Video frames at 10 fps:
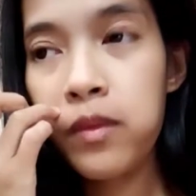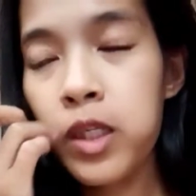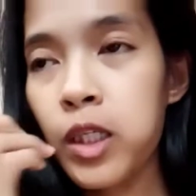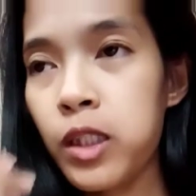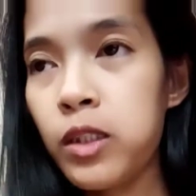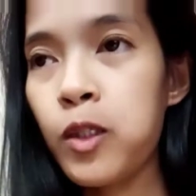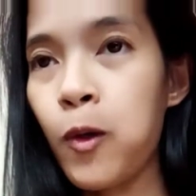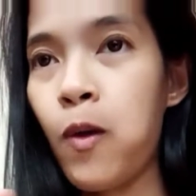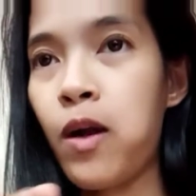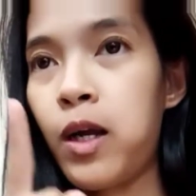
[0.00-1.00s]
nag-edit
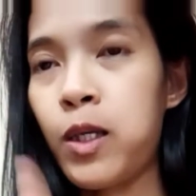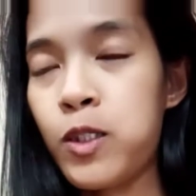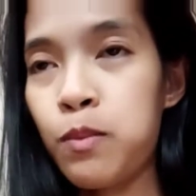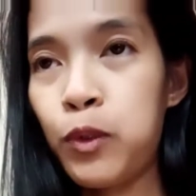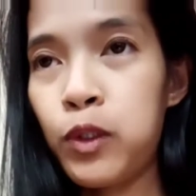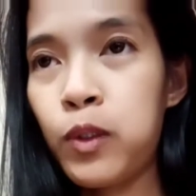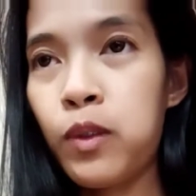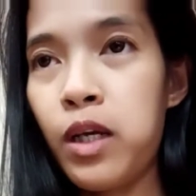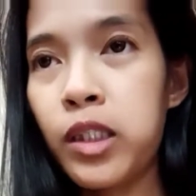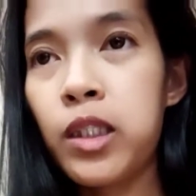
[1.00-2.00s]
ako, kaka-export ko
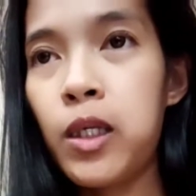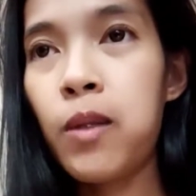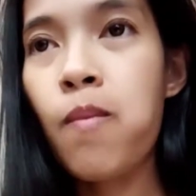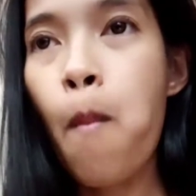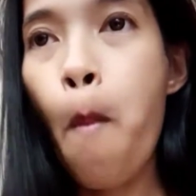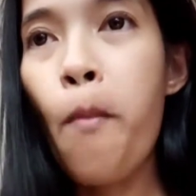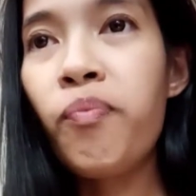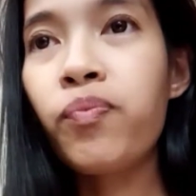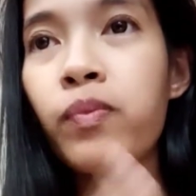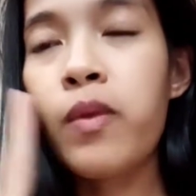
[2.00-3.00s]
lang din.
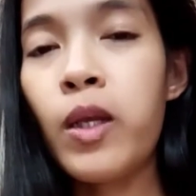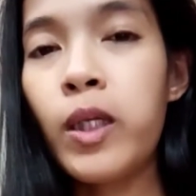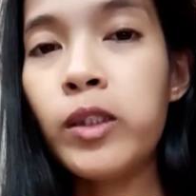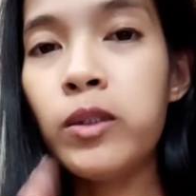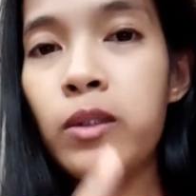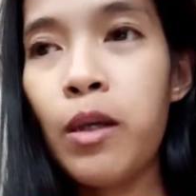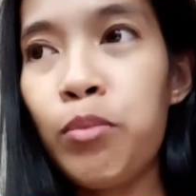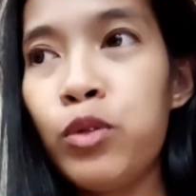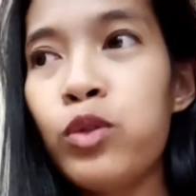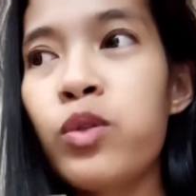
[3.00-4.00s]
And
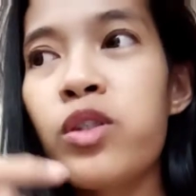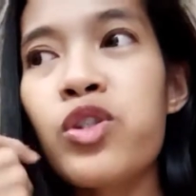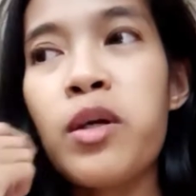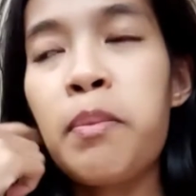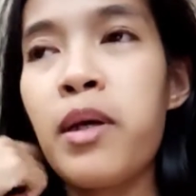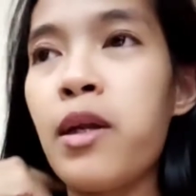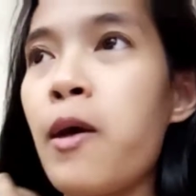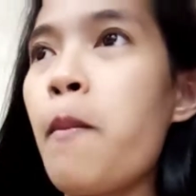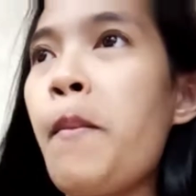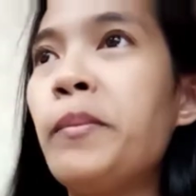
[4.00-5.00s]
i-upload ko na siya
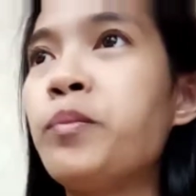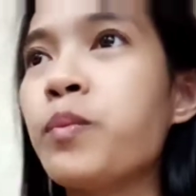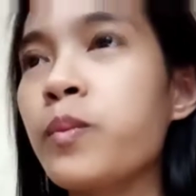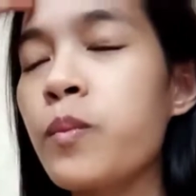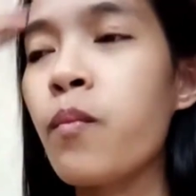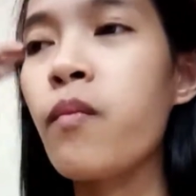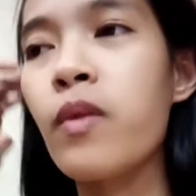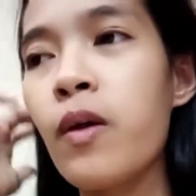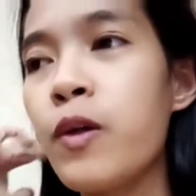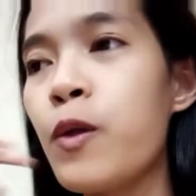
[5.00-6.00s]
para,
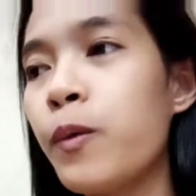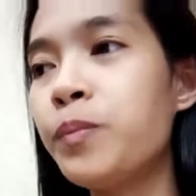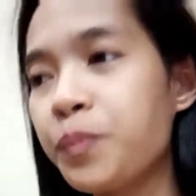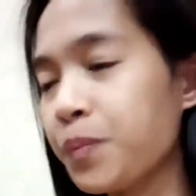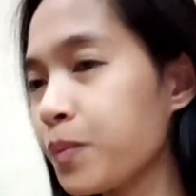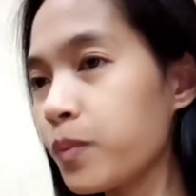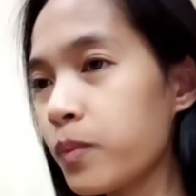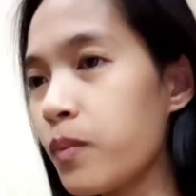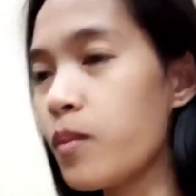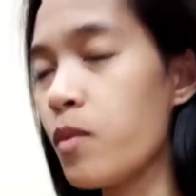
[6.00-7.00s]
you know,
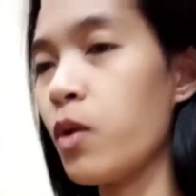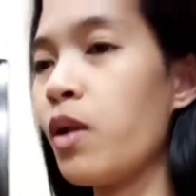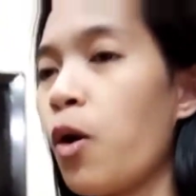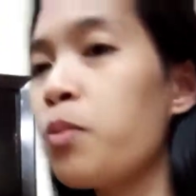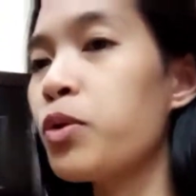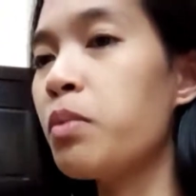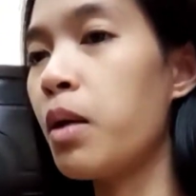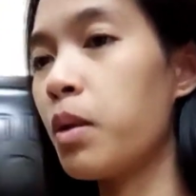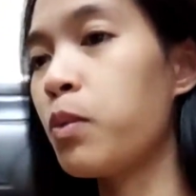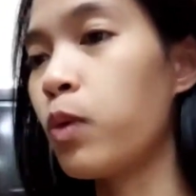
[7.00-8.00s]
wala akong
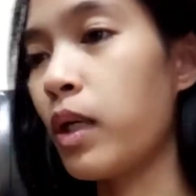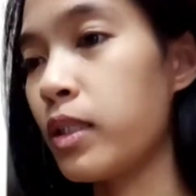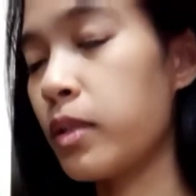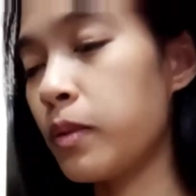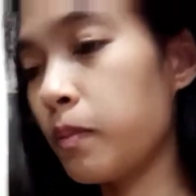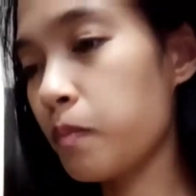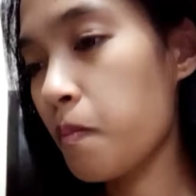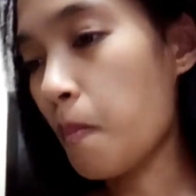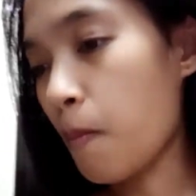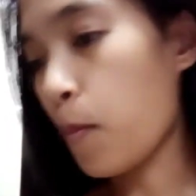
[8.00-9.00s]
problema bukas.
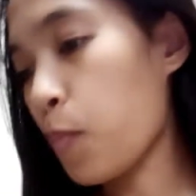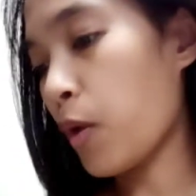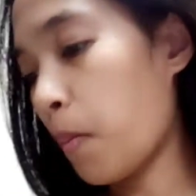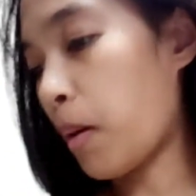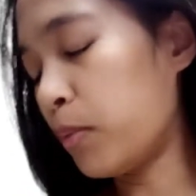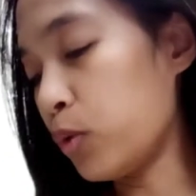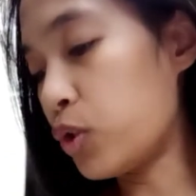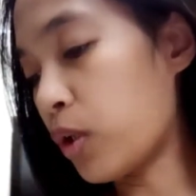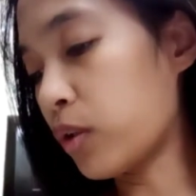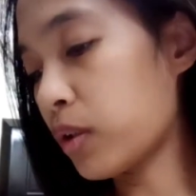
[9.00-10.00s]
Ma-upload
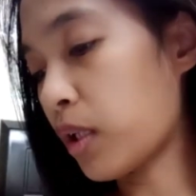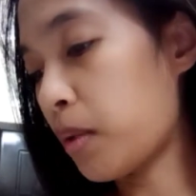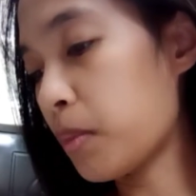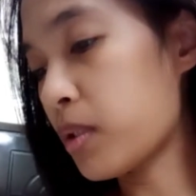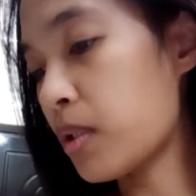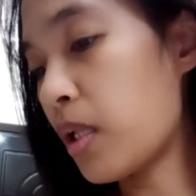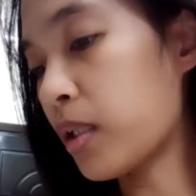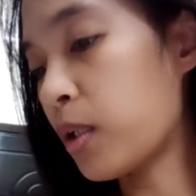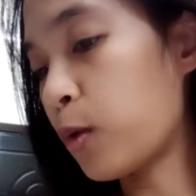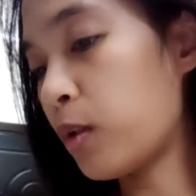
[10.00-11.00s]
siya on time kasi
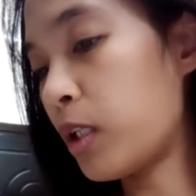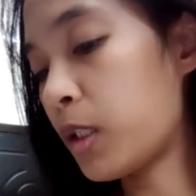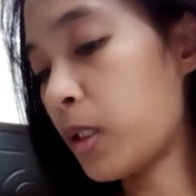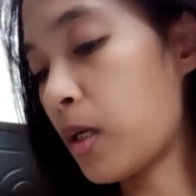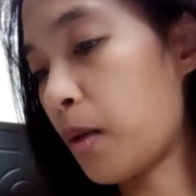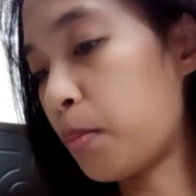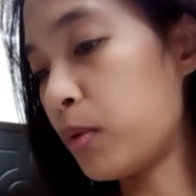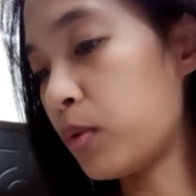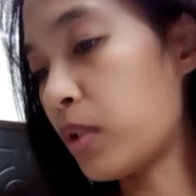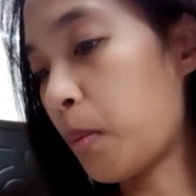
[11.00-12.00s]
lagi kong late
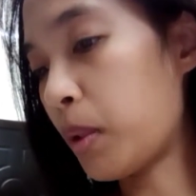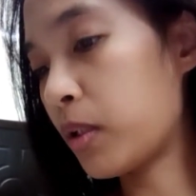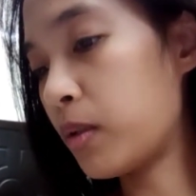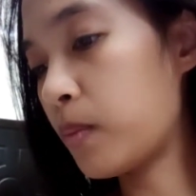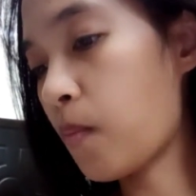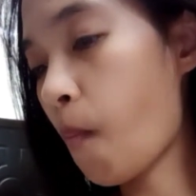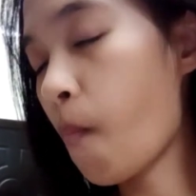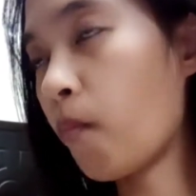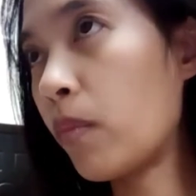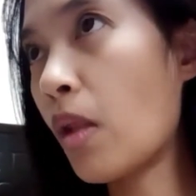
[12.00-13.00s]
nag-upload. Dapat
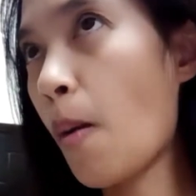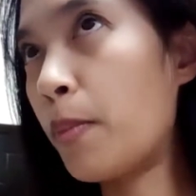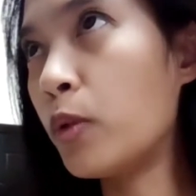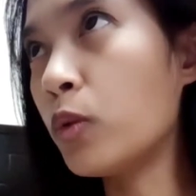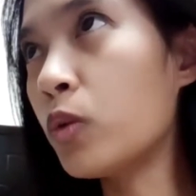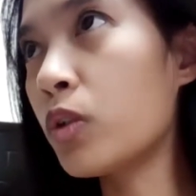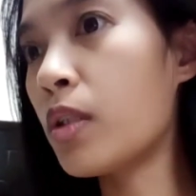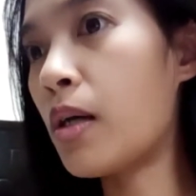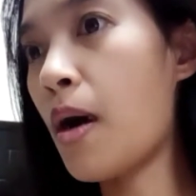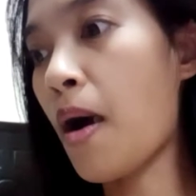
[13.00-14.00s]
na-upload ko siya
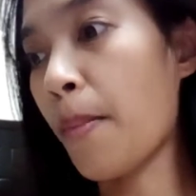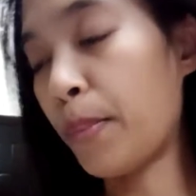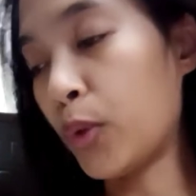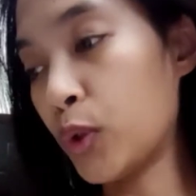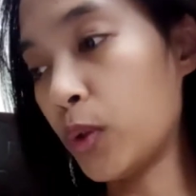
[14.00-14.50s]
ng hapon.